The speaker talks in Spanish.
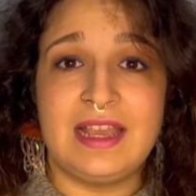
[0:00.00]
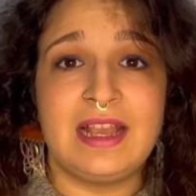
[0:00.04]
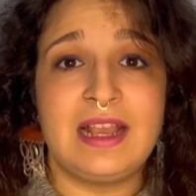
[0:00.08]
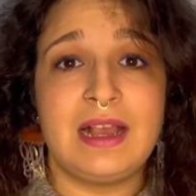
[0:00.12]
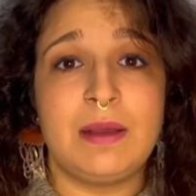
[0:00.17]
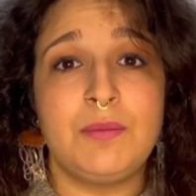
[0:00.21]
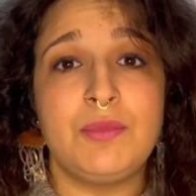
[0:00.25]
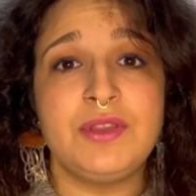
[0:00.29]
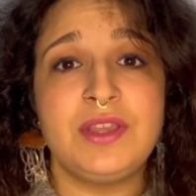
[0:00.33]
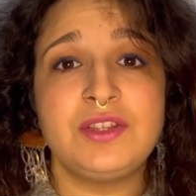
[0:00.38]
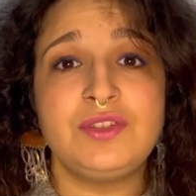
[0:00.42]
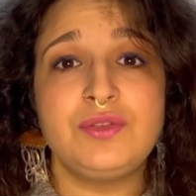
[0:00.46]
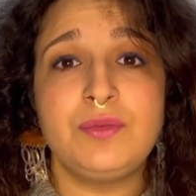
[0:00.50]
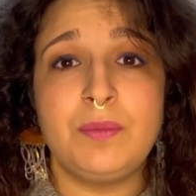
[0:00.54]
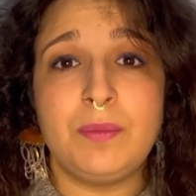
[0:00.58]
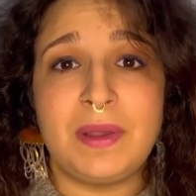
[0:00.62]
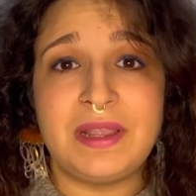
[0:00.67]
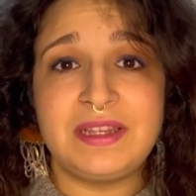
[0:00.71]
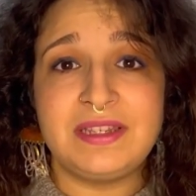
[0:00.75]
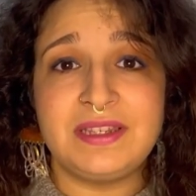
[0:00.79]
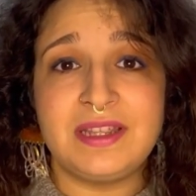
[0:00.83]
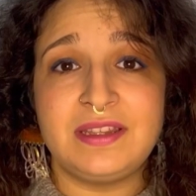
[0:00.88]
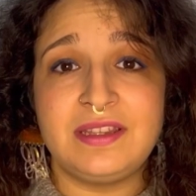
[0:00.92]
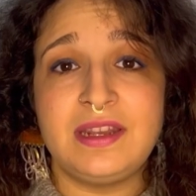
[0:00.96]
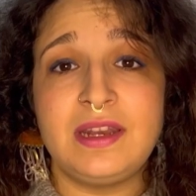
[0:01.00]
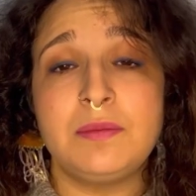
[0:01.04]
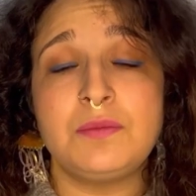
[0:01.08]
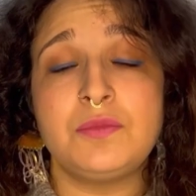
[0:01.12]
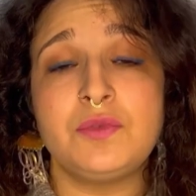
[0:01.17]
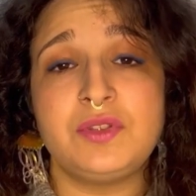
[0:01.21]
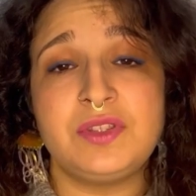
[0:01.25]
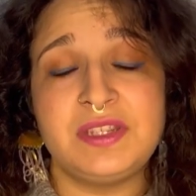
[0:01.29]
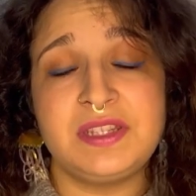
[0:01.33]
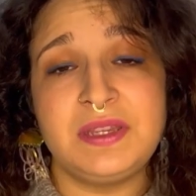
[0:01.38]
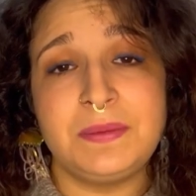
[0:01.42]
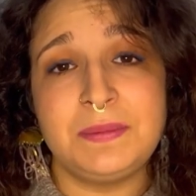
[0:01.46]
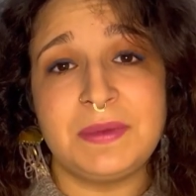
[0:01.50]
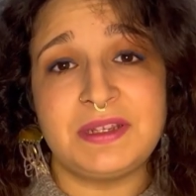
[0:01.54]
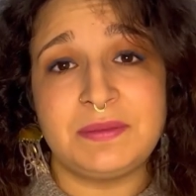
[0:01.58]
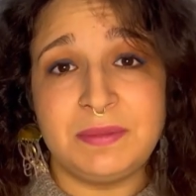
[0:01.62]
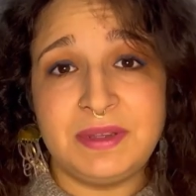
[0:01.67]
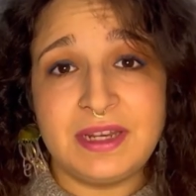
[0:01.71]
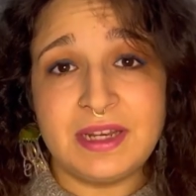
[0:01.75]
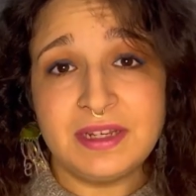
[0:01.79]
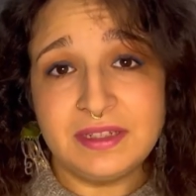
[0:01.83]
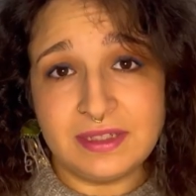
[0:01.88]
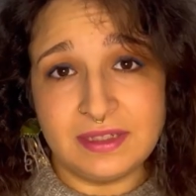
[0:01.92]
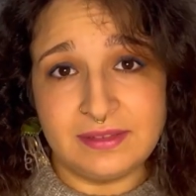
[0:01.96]
Camboya es un país que tiene muchísimas
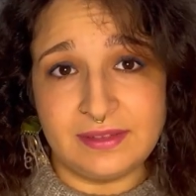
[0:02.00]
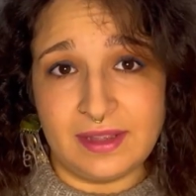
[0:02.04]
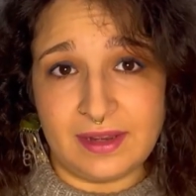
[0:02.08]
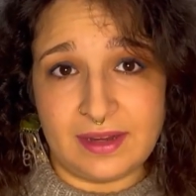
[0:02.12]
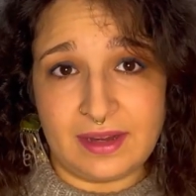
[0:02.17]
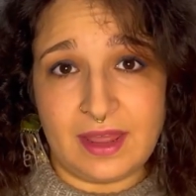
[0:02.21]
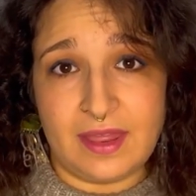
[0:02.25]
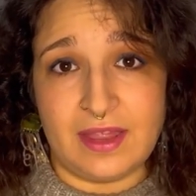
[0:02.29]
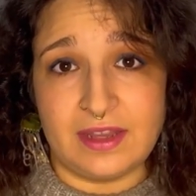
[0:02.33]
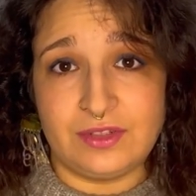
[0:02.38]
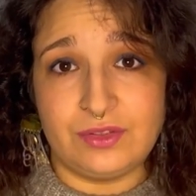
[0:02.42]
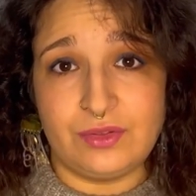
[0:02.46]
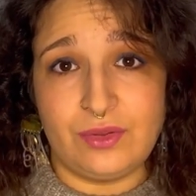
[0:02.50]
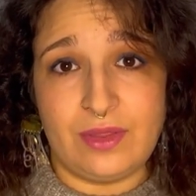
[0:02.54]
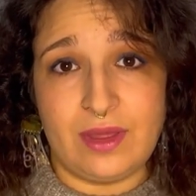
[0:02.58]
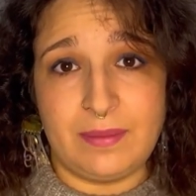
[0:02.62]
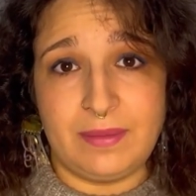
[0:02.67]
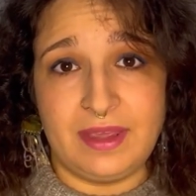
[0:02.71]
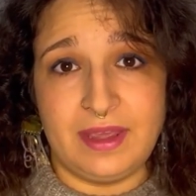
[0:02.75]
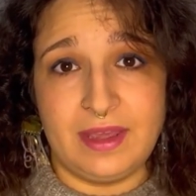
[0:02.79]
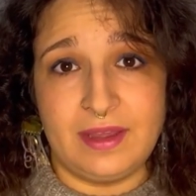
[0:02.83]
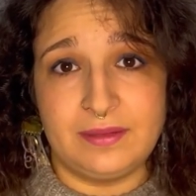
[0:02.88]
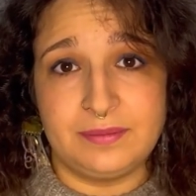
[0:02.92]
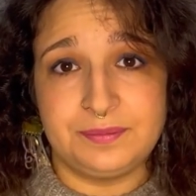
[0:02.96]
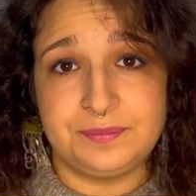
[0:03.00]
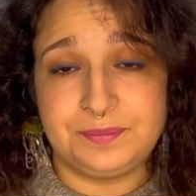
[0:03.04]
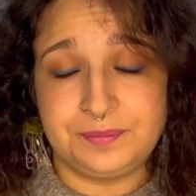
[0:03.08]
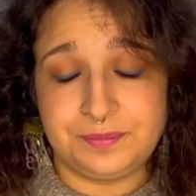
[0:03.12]
minas enterradas todavía.